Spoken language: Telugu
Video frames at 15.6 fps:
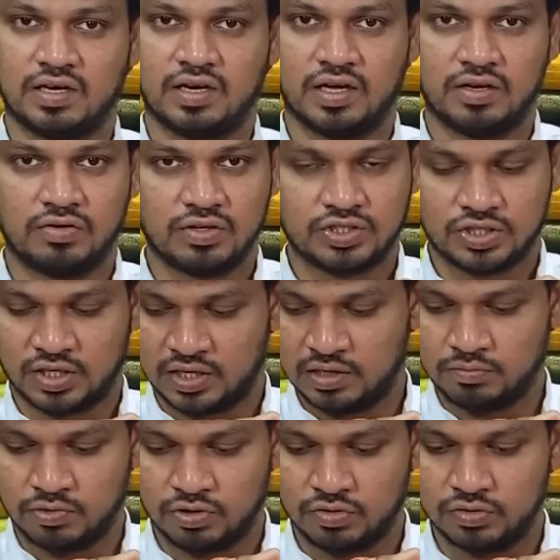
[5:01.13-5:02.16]
కానీ కూడా చాలా
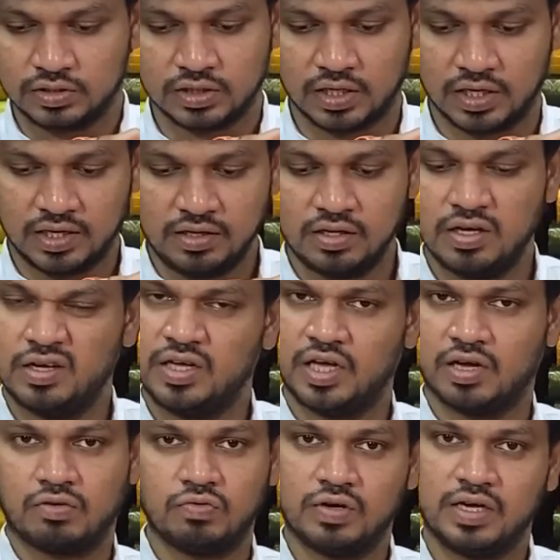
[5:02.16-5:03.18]
బాగుంటుందండి
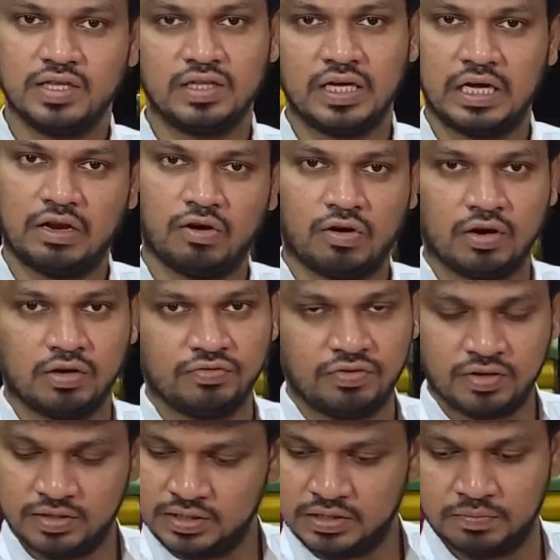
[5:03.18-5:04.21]
ఎక్కువగా అయితే లాంగ్
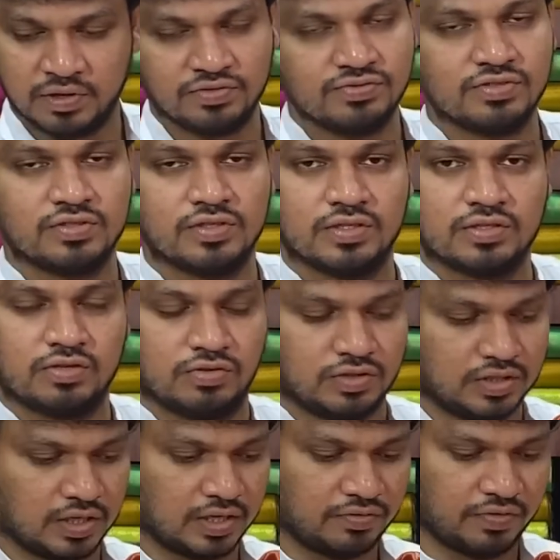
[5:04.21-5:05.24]
ఫ్రాక్స్ ప్రిఫర్ చేసుకోవచ్చు
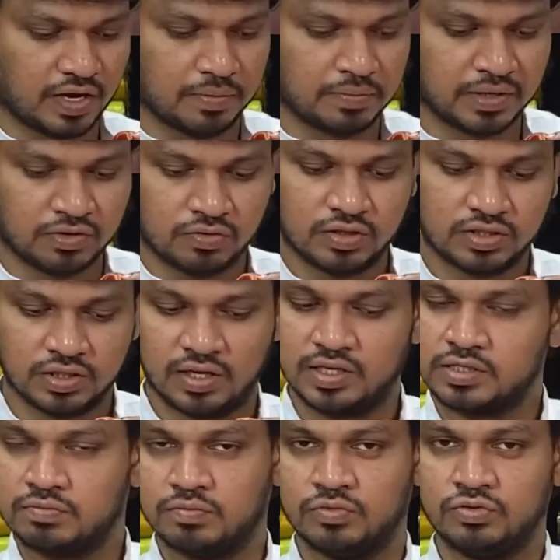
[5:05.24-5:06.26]
అండి ఫ్యాబ్రిక్ కూడా చాలా
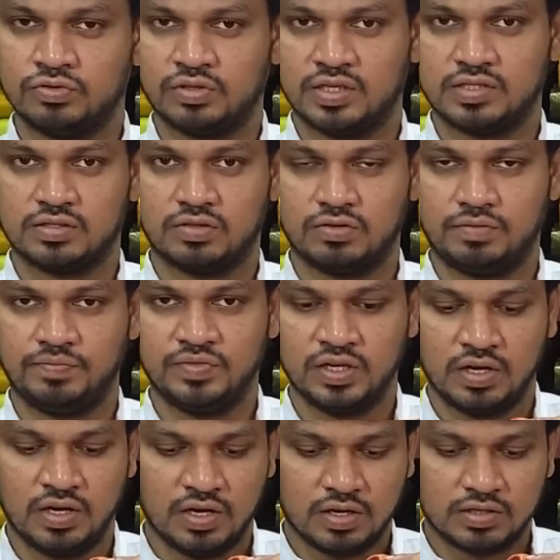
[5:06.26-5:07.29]
స్మూత్నెస్తో
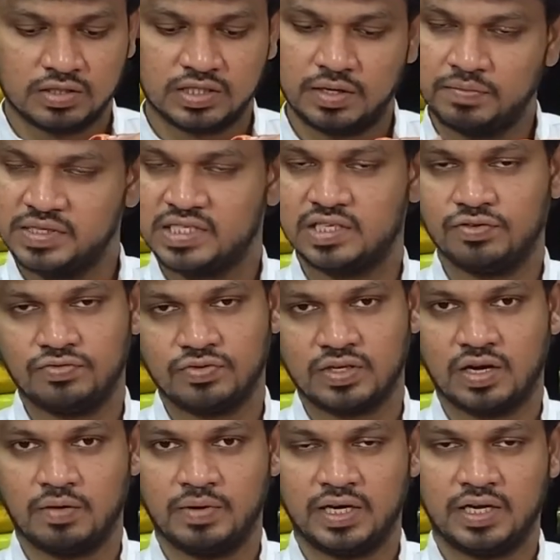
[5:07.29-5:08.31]
సెమీ స్టిఫ్
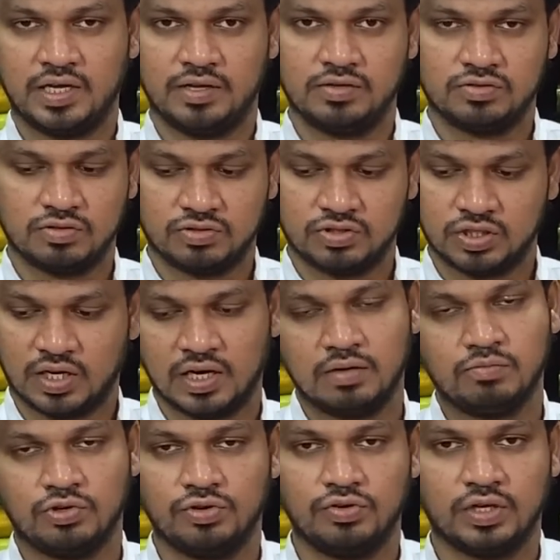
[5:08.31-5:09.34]
కాబట్టి సో చాలా
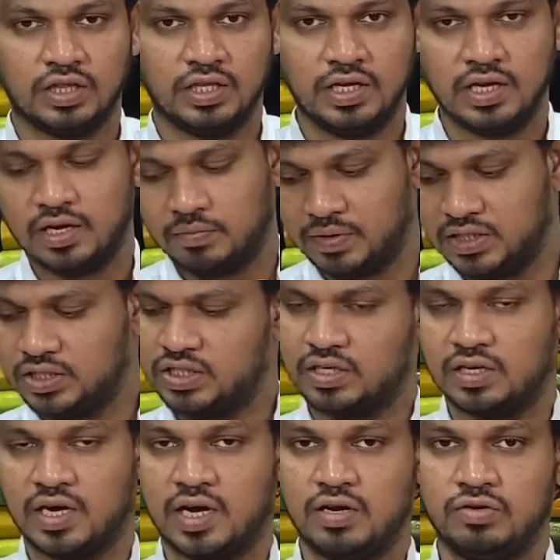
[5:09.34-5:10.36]
బాగుంటుంది అండ్ మంచి
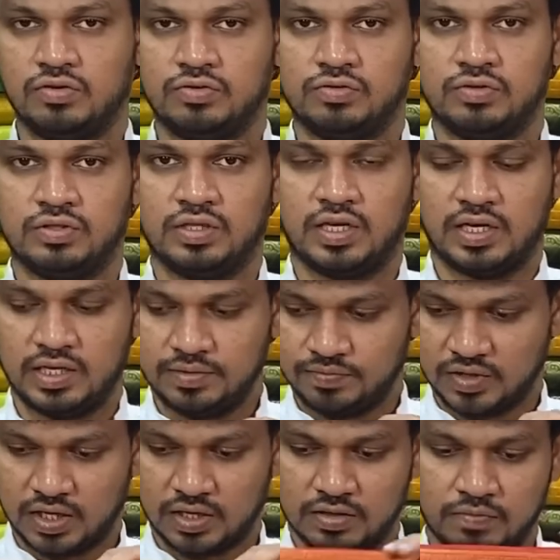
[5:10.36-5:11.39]
గ్రాండ్ లుక్ ఉంటుందండి
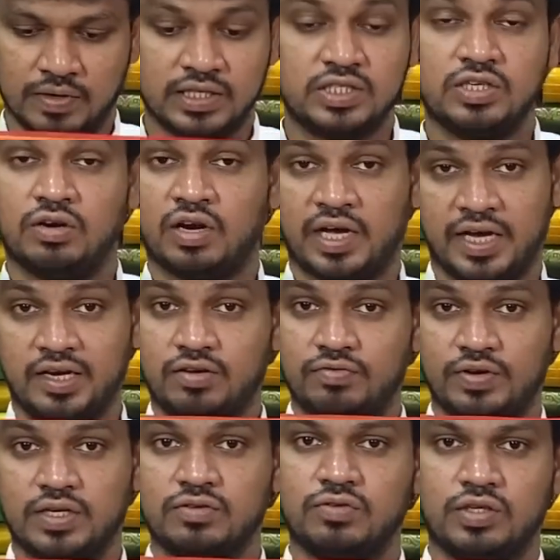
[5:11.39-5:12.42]
అండ్ మంచి లైట్
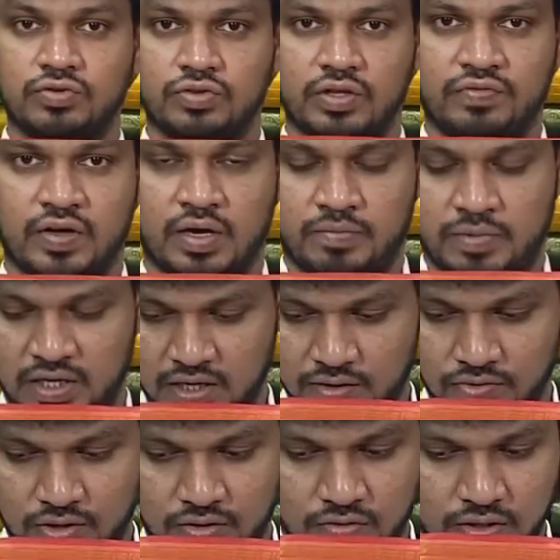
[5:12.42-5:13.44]
వెయిట్ కూడా ఉంది ఫ్యాబ్రిక్
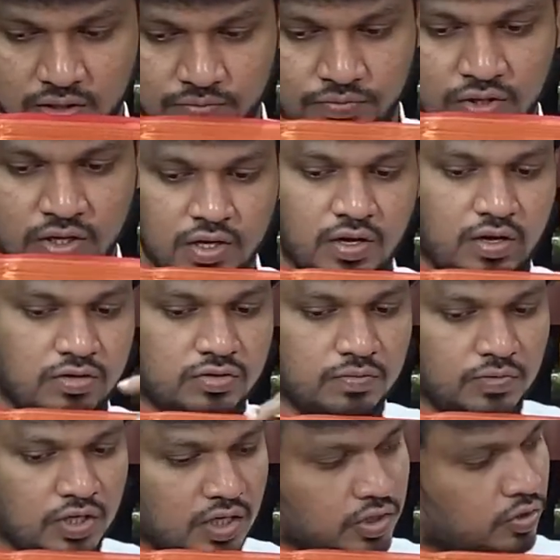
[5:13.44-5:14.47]
అంతా కూడా సో
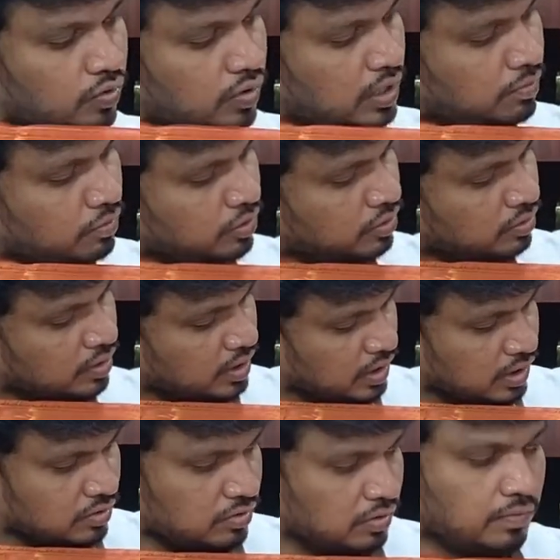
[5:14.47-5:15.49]
ముందుగా షోల్డర్ బోర్డర్ కూడా
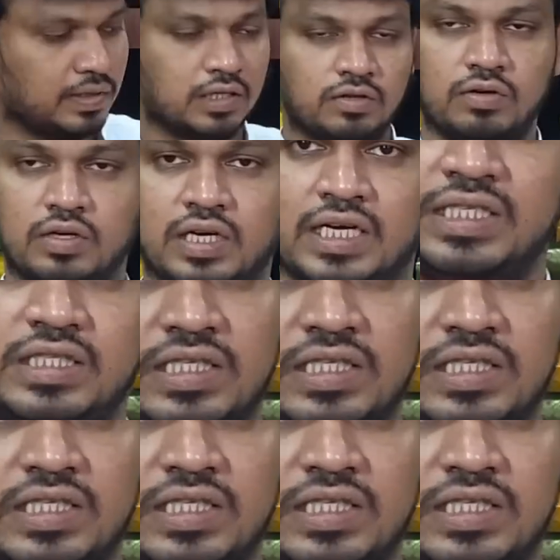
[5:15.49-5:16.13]
సో మనకు కంచి